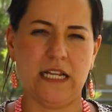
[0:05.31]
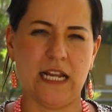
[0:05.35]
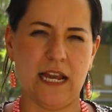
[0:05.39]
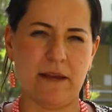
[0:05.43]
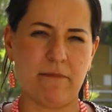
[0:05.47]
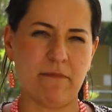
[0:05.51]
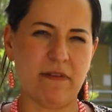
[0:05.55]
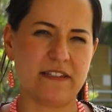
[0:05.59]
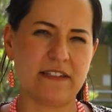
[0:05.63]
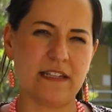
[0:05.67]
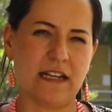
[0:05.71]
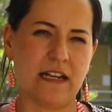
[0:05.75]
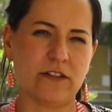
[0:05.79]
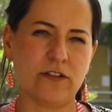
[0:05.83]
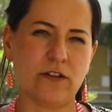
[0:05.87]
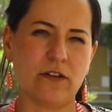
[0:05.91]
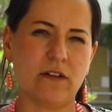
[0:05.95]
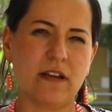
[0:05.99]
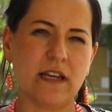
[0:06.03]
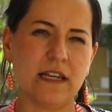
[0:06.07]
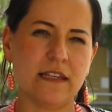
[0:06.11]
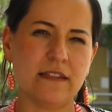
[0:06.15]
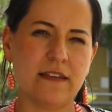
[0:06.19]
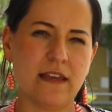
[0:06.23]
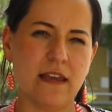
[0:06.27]
La
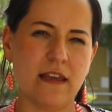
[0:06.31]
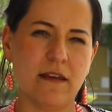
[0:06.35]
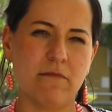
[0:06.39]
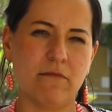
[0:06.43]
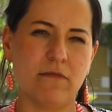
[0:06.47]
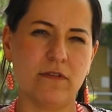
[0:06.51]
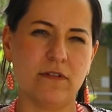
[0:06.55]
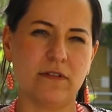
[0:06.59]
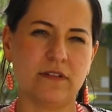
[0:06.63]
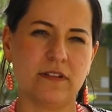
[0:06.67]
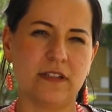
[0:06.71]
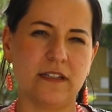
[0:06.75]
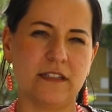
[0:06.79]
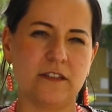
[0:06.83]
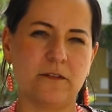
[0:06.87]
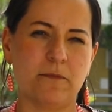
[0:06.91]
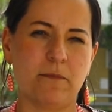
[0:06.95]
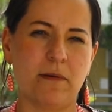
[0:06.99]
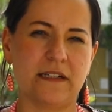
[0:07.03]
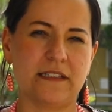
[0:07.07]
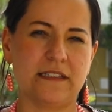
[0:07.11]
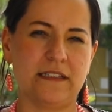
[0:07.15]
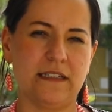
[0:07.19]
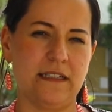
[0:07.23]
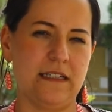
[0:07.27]
investigación que hicimos es
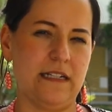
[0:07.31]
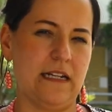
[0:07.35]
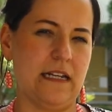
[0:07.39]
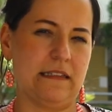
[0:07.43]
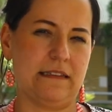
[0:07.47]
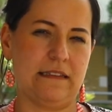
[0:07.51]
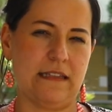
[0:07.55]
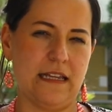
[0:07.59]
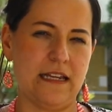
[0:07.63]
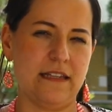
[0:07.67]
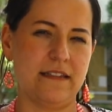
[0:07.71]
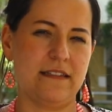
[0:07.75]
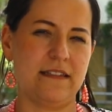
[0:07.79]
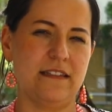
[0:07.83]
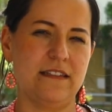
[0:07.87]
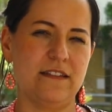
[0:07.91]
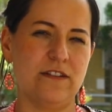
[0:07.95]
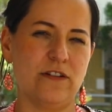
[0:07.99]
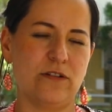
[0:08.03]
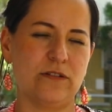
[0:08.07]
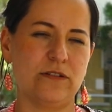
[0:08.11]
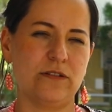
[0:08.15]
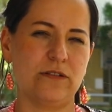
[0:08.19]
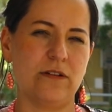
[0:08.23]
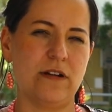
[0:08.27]
parte de la tesis
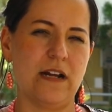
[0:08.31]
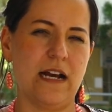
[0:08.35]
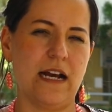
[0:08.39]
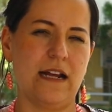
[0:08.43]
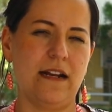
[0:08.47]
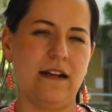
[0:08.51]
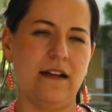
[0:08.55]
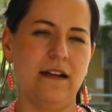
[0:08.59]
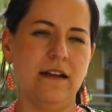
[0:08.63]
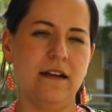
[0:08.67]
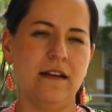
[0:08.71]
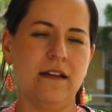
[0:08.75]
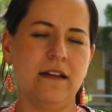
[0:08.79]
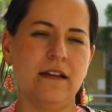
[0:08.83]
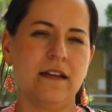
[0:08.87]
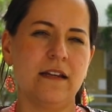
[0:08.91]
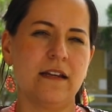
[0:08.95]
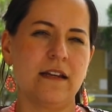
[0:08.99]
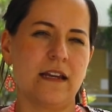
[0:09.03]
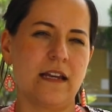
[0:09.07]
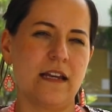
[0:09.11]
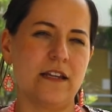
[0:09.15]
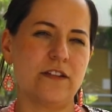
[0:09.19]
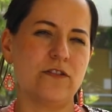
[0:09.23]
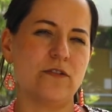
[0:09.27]
doctoral
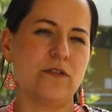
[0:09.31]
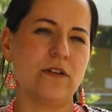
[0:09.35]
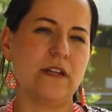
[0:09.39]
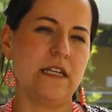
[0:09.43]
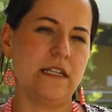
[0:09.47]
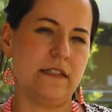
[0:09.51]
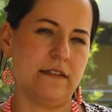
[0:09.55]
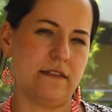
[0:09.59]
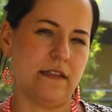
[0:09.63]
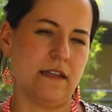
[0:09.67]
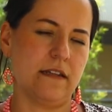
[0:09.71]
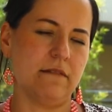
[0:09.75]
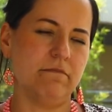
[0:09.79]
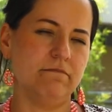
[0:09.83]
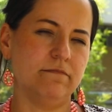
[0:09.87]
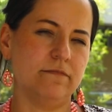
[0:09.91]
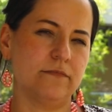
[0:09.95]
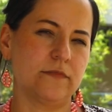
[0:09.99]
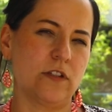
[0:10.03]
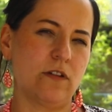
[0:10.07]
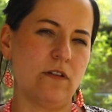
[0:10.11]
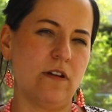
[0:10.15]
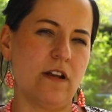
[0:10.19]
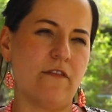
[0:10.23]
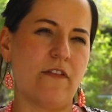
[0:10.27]
que yo hice
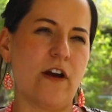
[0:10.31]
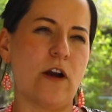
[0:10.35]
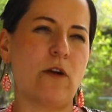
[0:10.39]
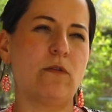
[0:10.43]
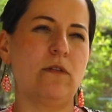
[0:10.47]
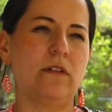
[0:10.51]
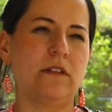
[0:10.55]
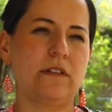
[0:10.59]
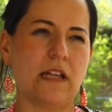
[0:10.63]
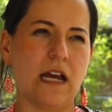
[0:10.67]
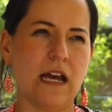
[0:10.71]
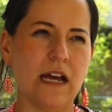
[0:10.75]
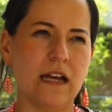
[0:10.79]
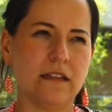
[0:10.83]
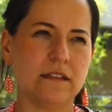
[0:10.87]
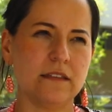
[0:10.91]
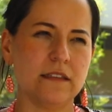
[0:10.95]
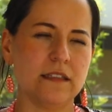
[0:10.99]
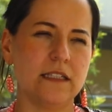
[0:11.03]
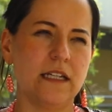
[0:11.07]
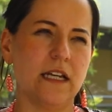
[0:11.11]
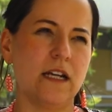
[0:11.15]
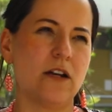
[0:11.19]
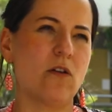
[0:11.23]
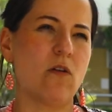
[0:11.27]
con la facultad
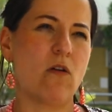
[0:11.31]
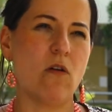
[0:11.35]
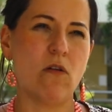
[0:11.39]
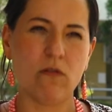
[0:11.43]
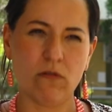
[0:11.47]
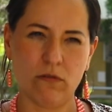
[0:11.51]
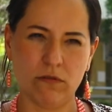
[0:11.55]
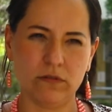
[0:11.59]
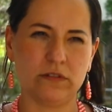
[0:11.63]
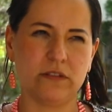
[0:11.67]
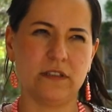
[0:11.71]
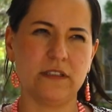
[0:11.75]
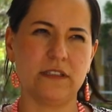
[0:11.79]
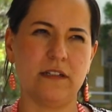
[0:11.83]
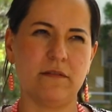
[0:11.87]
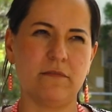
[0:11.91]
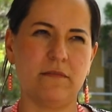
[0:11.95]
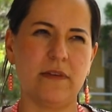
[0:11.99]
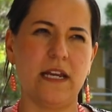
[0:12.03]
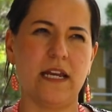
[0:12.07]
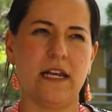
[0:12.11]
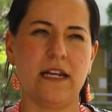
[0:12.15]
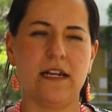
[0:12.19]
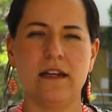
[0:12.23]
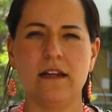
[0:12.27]
y en conjunto
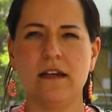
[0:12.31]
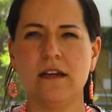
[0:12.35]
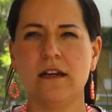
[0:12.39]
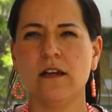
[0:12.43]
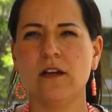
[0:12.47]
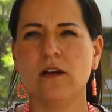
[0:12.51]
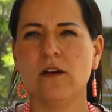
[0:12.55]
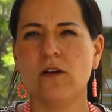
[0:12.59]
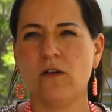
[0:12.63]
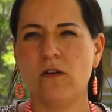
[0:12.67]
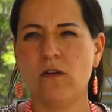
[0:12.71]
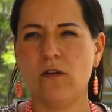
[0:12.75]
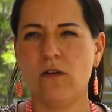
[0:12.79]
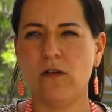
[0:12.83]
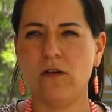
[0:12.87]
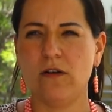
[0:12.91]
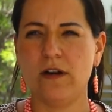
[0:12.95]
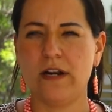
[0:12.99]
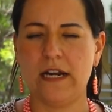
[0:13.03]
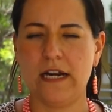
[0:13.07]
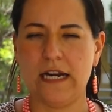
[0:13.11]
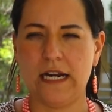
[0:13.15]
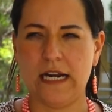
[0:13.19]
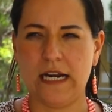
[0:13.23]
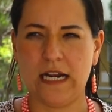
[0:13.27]
también
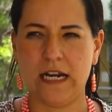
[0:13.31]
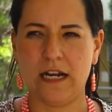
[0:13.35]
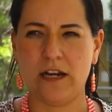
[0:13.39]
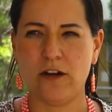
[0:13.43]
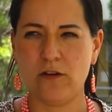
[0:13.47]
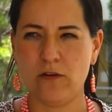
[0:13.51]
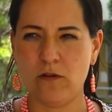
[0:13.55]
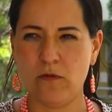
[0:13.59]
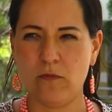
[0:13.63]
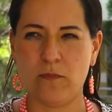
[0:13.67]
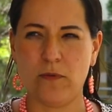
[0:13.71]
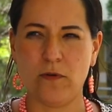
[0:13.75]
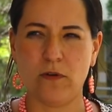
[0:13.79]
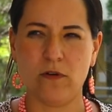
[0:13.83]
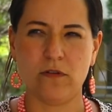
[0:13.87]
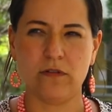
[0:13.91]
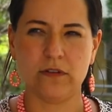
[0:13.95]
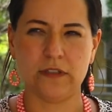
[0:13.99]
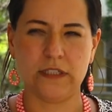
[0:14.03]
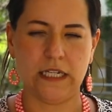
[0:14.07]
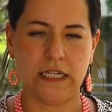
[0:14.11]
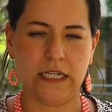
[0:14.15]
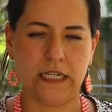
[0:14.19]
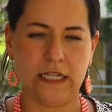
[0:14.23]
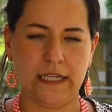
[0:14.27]
con el grupo
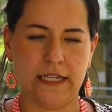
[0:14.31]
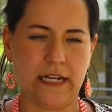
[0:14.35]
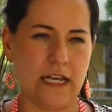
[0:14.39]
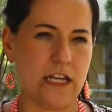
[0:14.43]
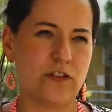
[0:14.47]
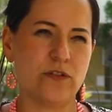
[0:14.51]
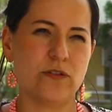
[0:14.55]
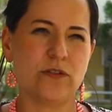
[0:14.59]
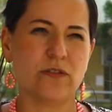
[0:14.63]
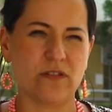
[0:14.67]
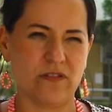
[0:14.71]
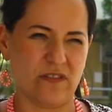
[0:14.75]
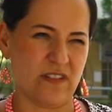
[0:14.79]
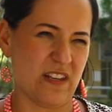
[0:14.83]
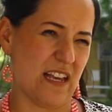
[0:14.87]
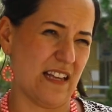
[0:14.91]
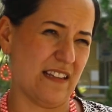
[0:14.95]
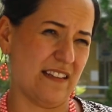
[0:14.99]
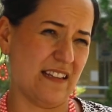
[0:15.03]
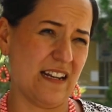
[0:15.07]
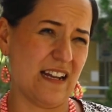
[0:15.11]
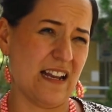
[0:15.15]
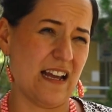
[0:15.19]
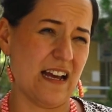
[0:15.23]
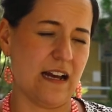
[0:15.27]
de Derecho y Sociedad
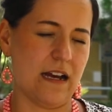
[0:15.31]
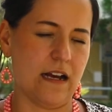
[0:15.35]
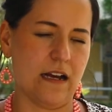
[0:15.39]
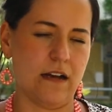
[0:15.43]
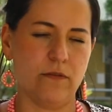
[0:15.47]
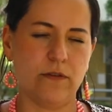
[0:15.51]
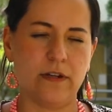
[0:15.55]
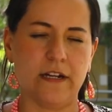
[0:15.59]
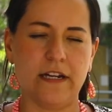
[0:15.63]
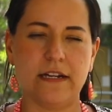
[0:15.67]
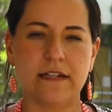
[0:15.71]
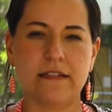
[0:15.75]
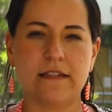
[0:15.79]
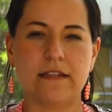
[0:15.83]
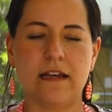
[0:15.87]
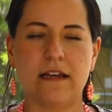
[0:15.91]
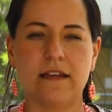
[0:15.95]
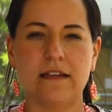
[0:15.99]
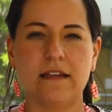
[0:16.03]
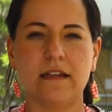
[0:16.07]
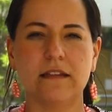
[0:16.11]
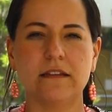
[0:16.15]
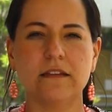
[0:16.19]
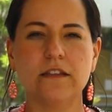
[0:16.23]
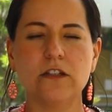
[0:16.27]
de la
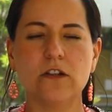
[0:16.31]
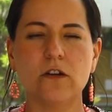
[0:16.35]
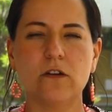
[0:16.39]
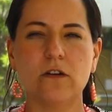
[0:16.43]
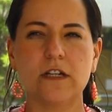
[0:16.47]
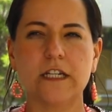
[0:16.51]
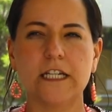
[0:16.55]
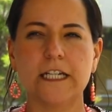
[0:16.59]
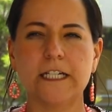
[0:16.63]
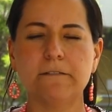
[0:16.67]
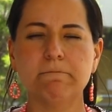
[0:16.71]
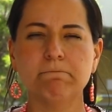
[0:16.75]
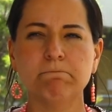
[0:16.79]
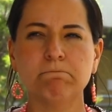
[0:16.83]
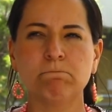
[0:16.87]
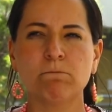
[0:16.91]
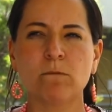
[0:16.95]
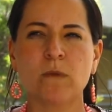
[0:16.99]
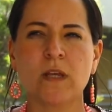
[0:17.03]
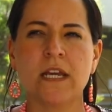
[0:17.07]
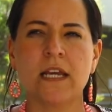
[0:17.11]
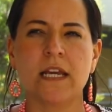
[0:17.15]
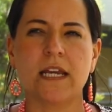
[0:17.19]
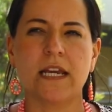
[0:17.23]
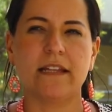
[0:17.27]
Universidad de Antioquia,
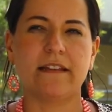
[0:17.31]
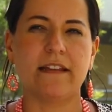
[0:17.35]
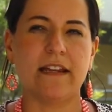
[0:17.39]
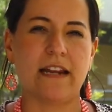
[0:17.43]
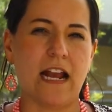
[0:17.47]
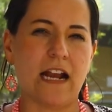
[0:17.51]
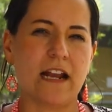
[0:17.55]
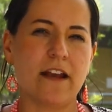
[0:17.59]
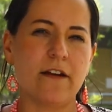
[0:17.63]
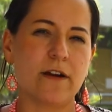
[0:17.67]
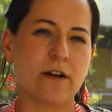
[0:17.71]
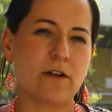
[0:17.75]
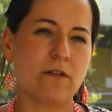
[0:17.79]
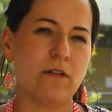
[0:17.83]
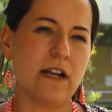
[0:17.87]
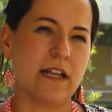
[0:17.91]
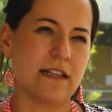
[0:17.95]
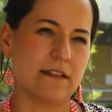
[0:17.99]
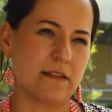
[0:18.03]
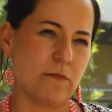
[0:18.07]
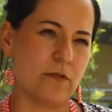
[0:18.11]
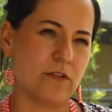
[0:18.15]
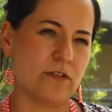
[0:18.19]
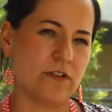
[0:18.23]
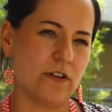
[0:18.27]
que tenía que ver con
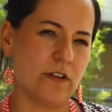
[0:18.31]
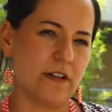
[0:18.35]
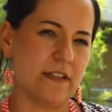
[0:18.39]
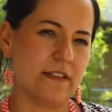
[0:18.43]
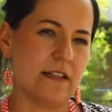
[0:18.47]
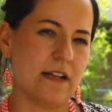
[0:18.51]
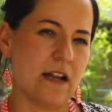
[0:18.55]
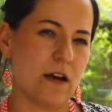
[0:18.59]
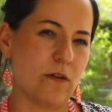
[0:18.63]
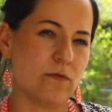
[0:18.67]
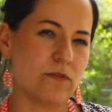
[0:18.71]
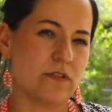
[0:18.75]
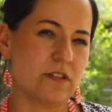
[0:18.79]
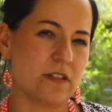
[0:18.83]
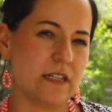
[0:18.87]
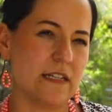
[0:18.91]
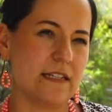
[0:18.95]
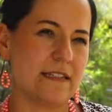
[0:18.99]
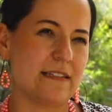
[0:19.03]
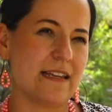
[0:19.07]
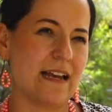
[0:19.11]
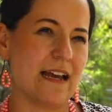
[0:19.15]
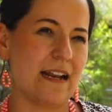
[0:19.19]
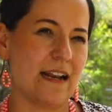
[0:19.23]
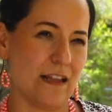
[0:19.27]
las emociones y la
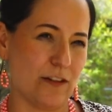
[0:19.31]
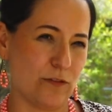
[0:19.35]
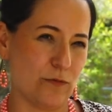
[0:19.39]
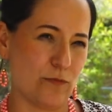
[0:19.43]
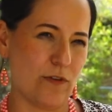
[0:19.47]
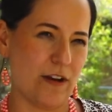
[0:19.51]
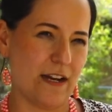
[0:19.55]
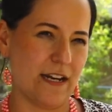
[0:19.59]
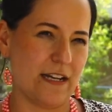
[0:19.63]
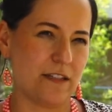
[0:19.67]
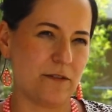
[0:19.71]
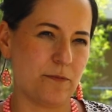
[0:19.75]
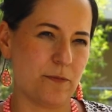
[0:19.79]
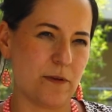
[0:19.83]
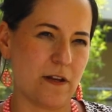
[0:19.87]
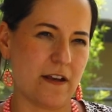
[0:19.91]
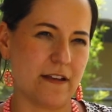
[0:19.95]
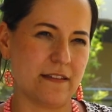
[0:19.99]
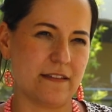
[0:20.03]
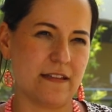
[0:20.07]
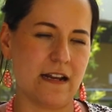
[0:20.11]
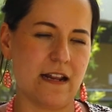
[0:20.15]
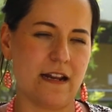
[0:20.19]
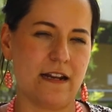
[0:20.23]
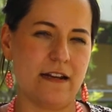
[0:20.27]
justicia de las mujeres
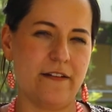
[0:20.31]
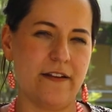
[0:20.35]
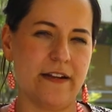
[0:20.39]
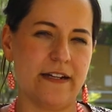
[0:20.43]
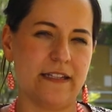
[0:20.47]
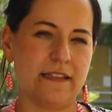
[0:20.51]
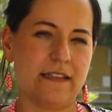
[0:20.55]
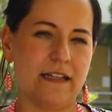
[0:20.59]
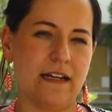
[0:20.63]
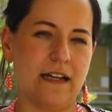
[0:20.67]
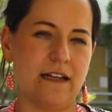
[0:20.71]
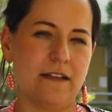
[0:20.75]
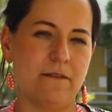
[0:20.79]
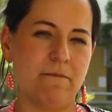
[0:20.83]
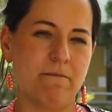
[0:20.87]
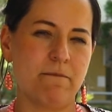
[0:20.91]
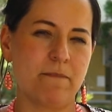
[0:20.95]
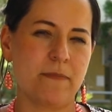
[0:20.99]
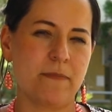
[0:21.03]
privadas de la libertad.